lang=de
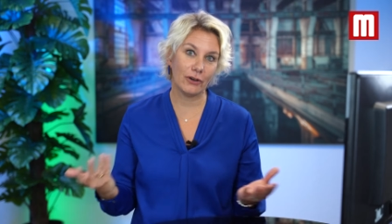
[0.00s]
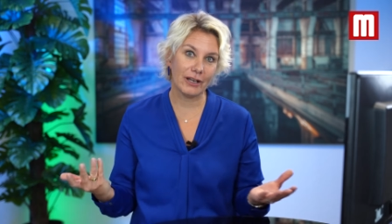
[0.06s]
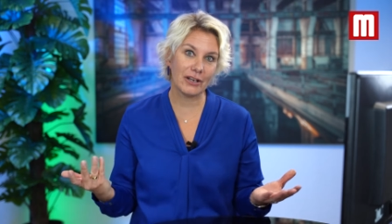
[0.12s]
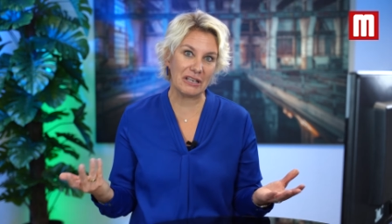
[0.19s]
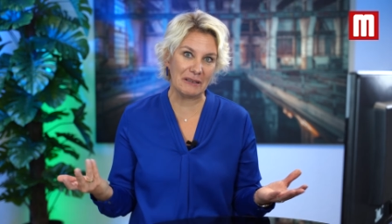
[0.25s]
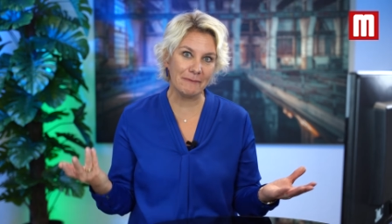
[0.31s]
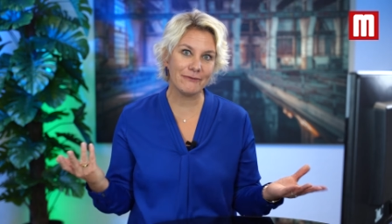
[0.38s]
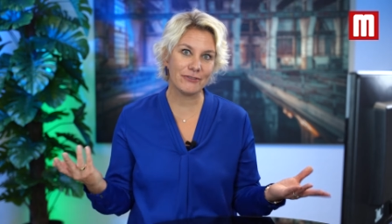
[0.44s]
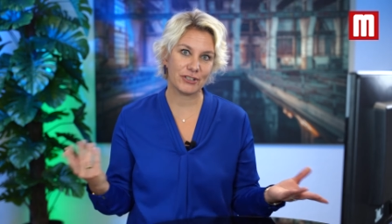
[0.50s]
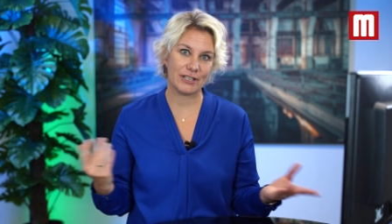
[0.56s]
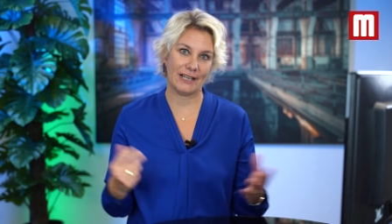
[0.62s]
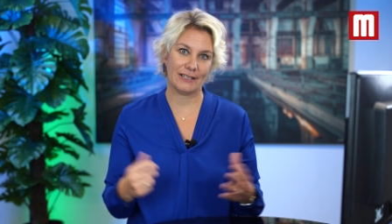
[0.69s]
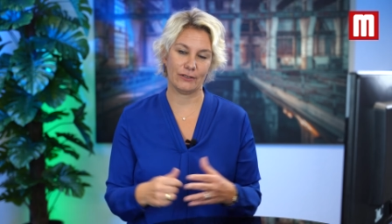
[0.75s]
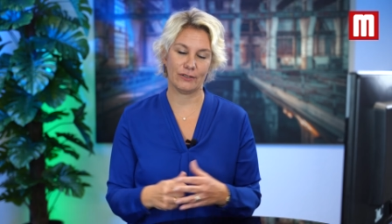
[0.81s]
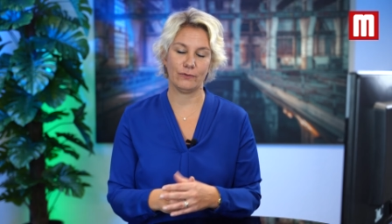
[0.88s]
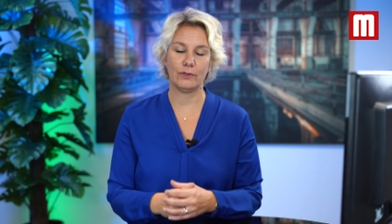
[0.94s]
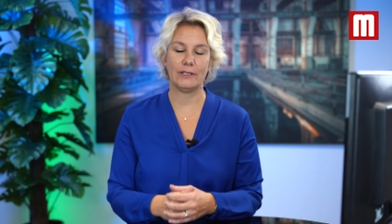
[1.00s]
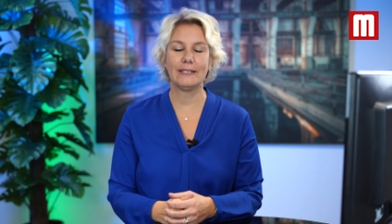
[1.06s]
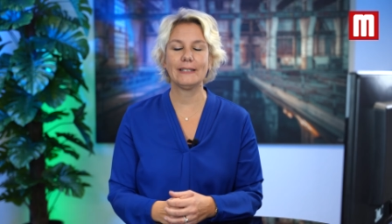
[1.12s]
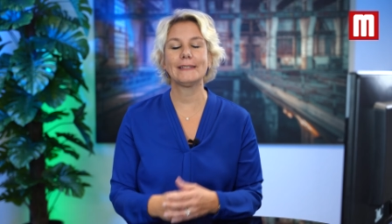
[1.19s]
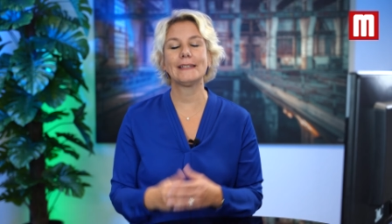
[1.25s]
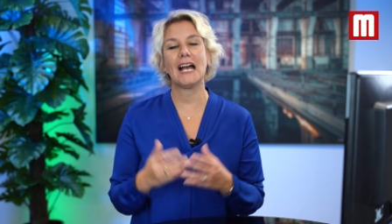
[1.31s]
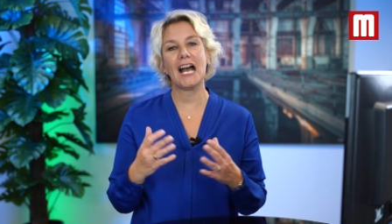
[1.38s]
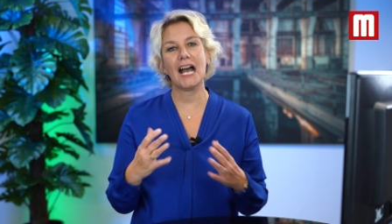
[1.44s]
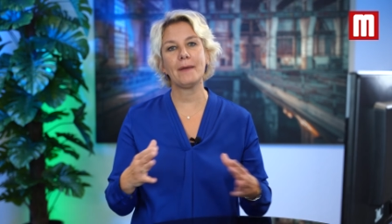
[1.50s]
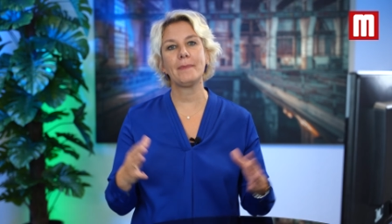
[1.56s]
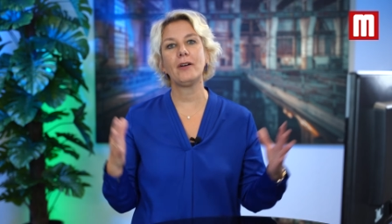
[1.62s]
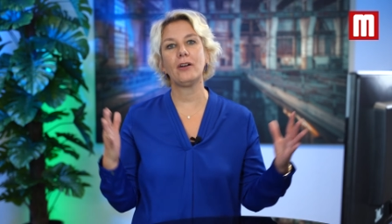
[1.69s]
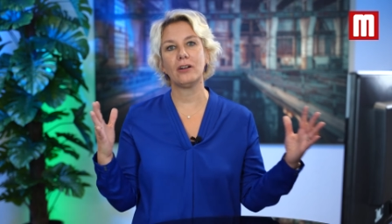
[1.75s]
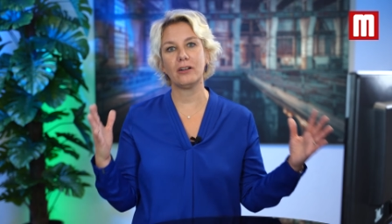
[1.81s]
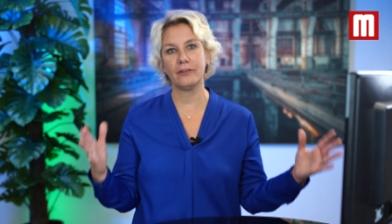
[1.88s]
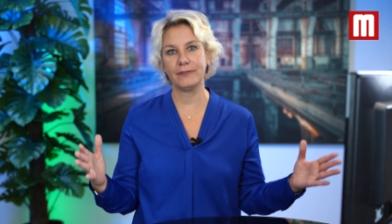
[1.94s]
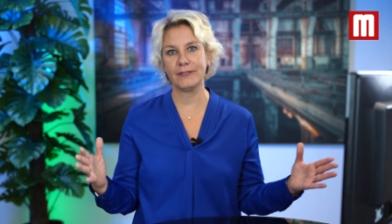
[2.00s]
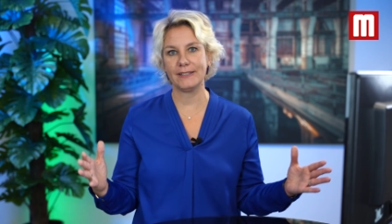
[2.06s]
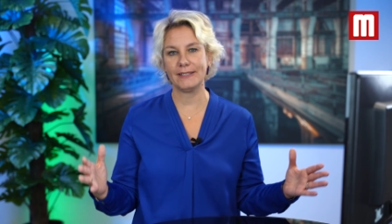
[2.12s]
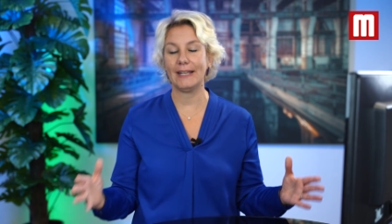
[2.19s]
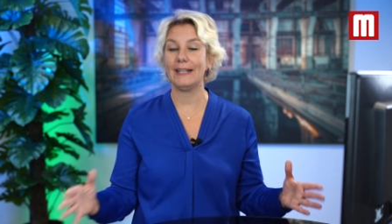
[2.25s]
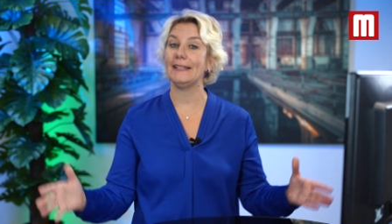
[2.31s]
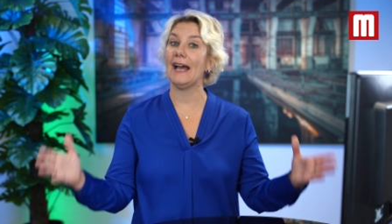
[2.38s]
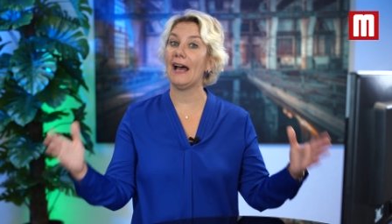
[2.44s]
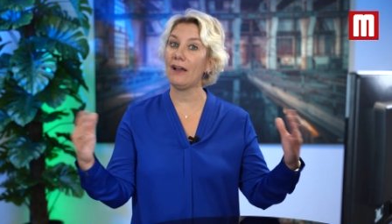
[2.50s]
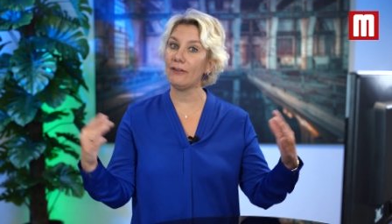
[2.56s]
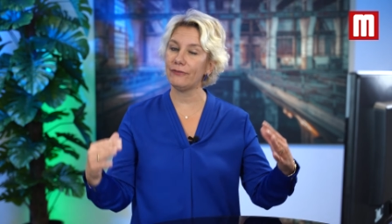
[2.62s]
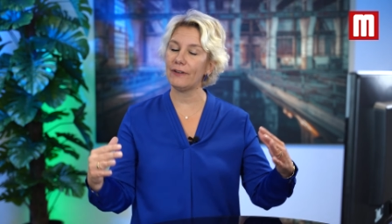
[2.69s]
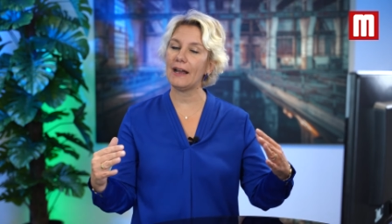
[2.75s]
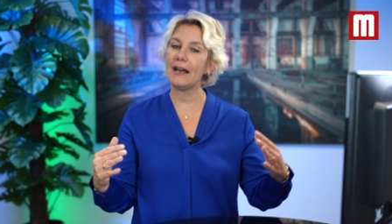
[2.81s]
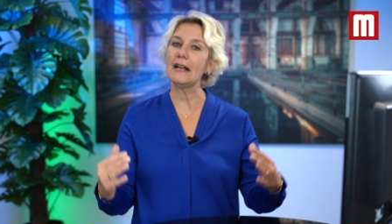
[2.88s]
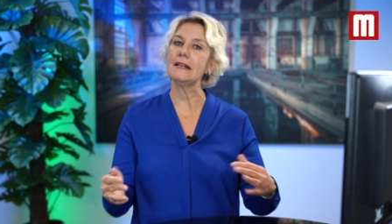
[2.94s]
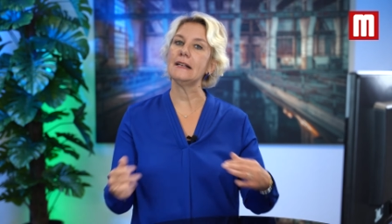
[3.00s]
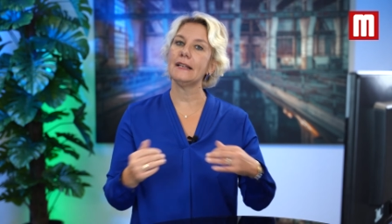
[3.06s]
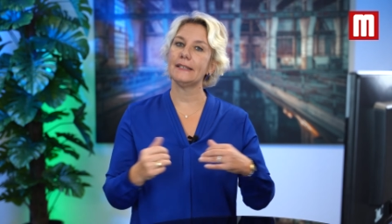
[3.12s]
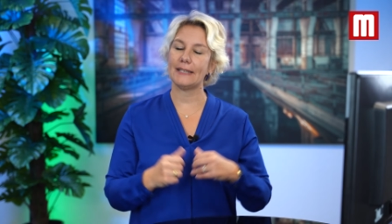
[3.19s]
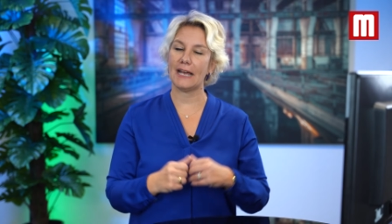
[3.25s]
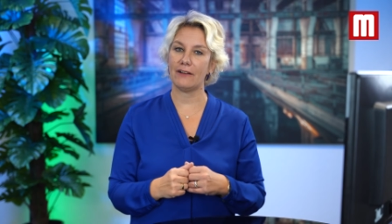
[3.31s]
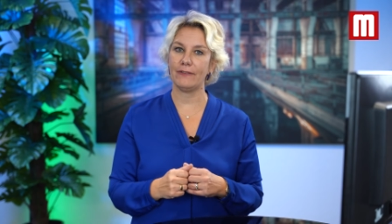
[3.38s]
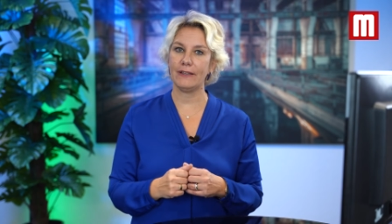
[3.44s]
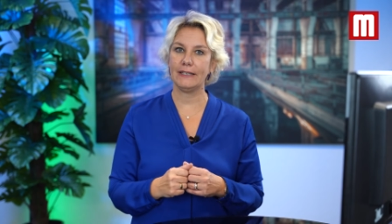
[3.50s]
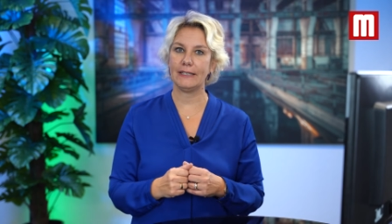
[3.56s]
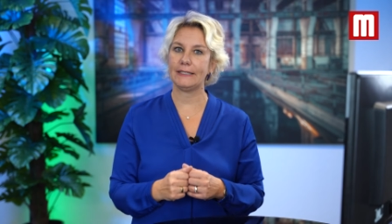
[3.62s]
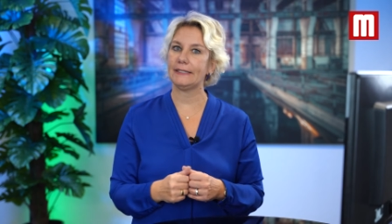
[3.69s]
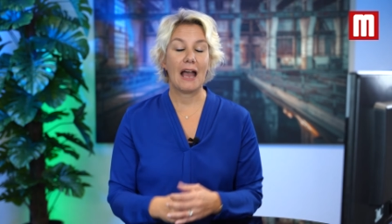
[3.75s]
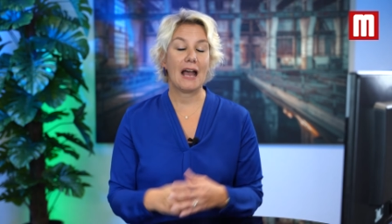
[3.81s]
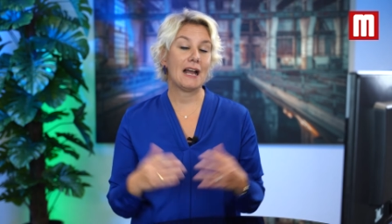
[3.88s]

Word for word: euer Impfstatus wohl ist, aber offiziell nachfragen darf er nicht.